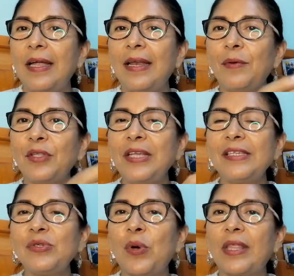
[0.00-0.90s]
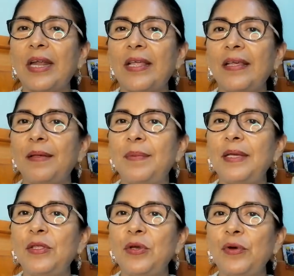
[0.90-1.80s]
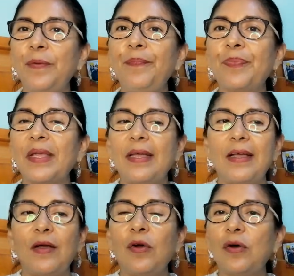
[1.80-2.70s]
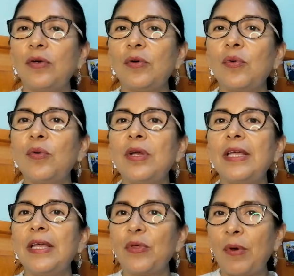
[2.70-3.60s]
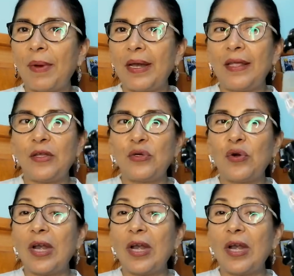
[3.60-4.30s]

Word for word: La botella es cuadrada de vidrio con un líquido amarillo.